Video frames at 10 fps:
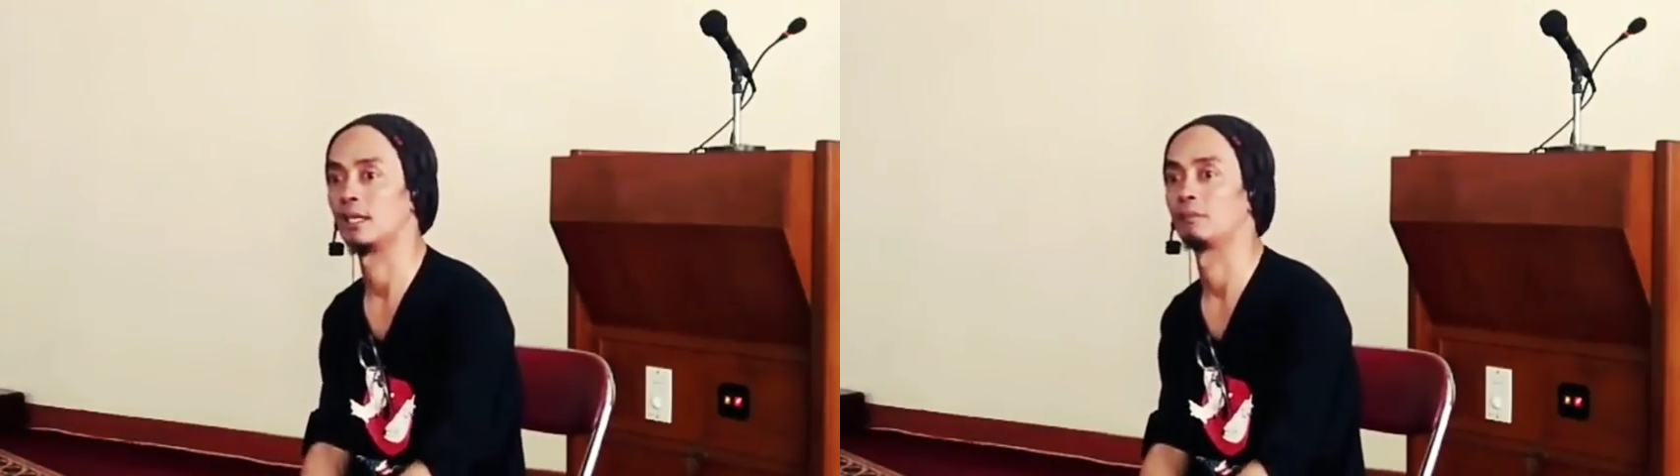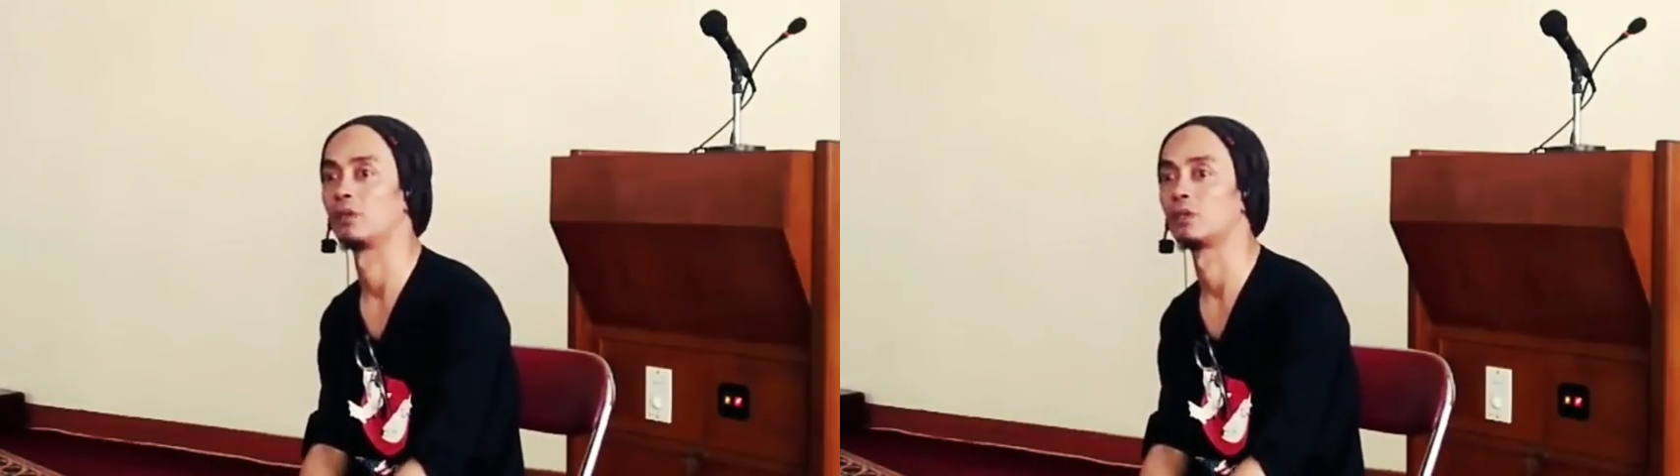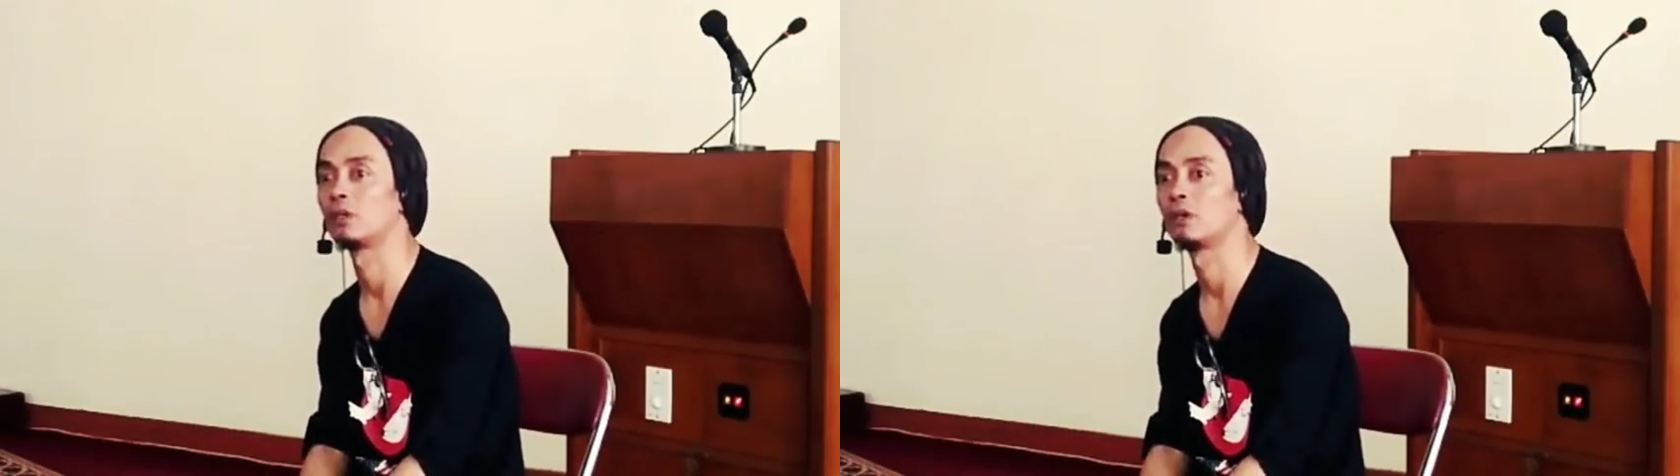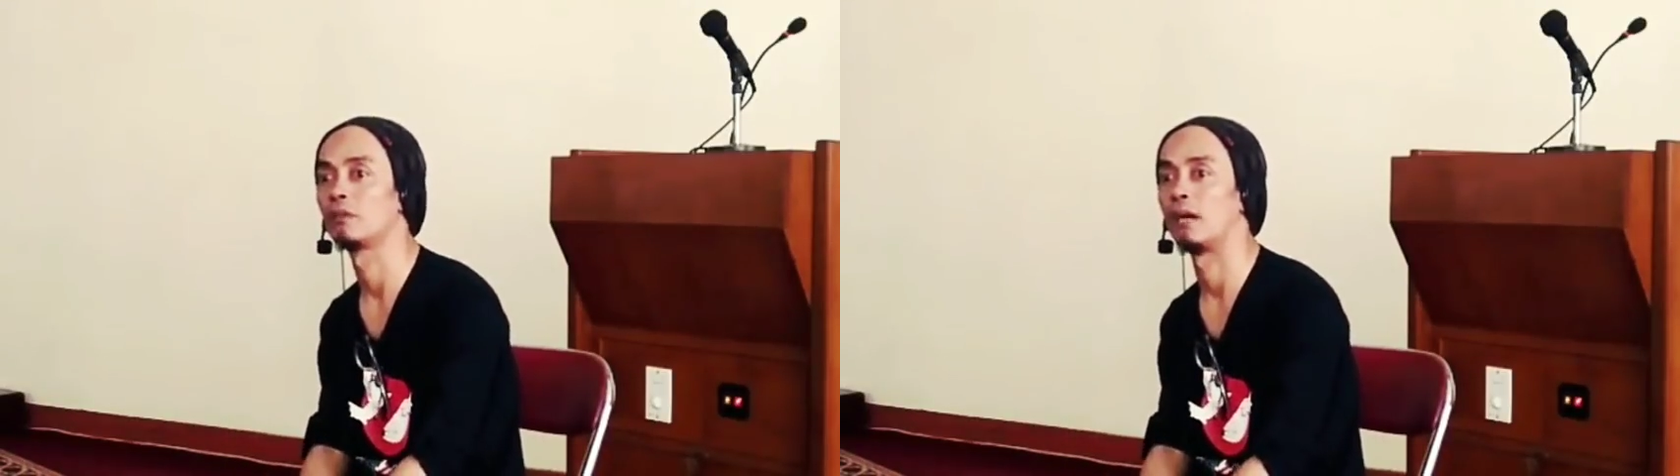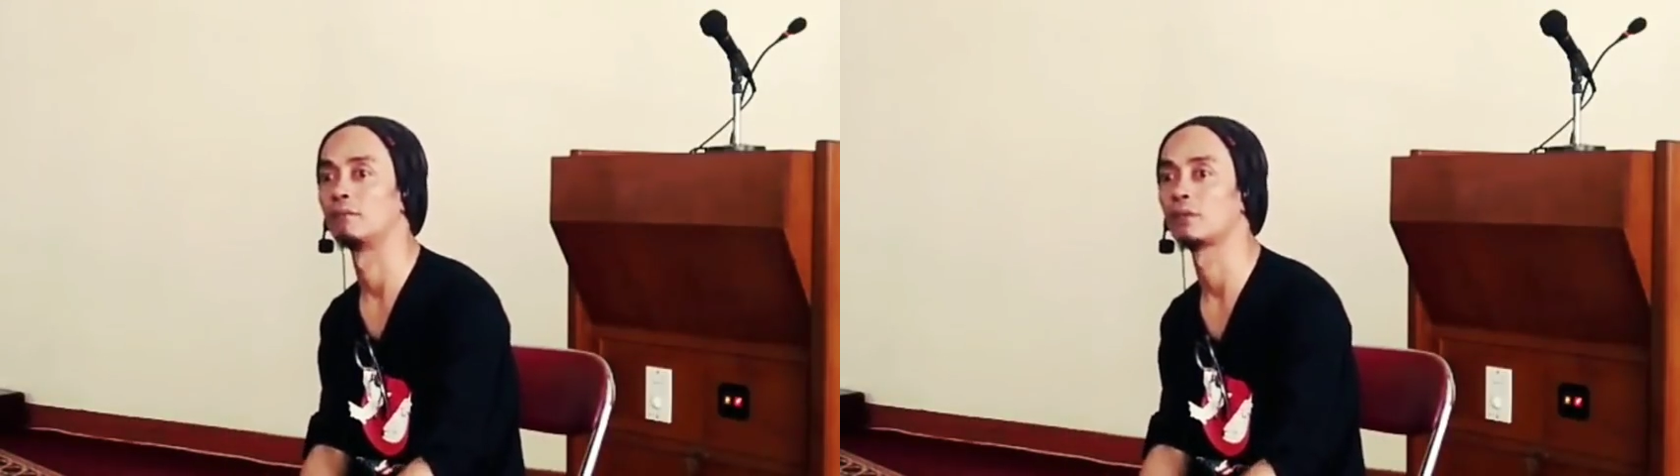kayak pondok
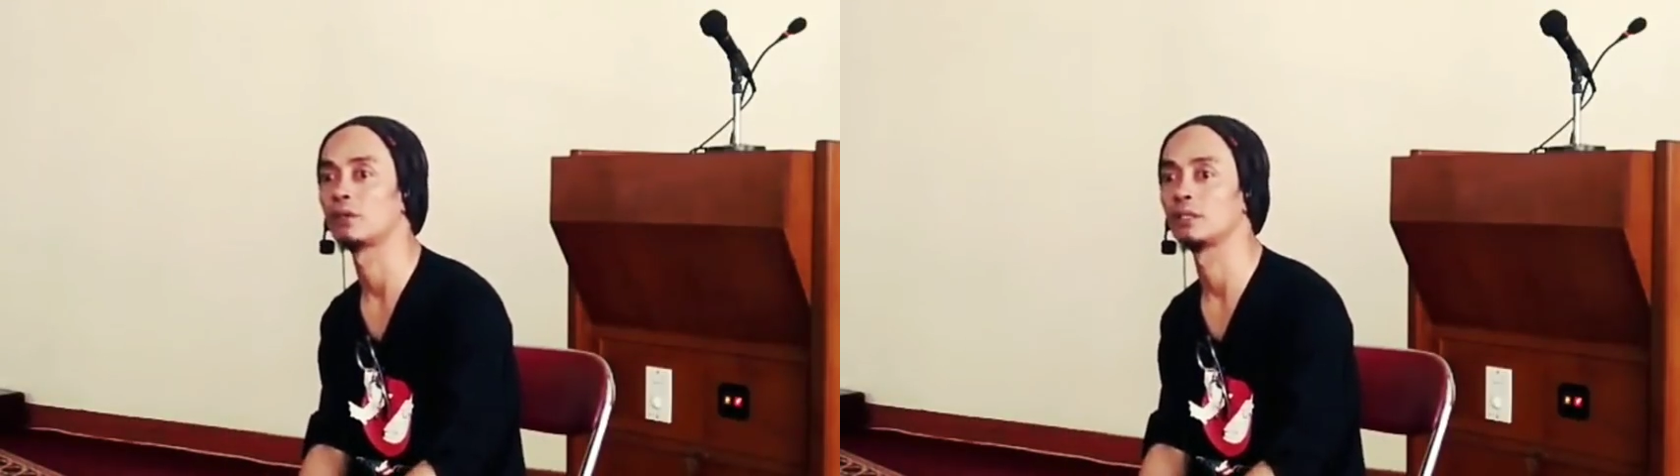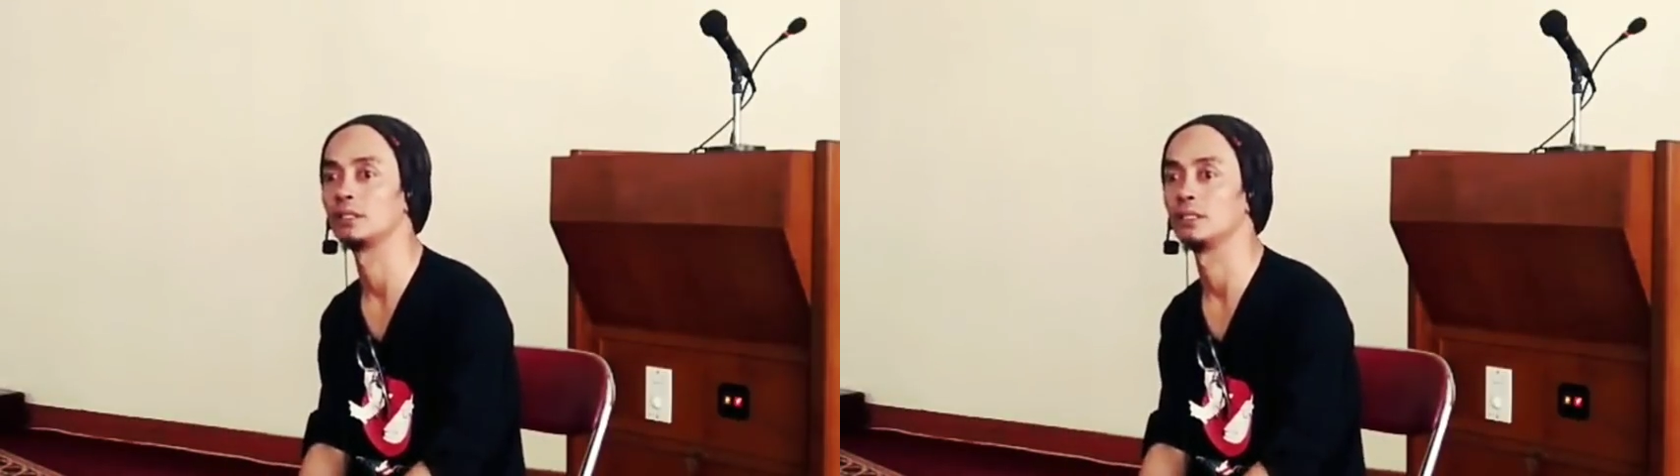pak amprok di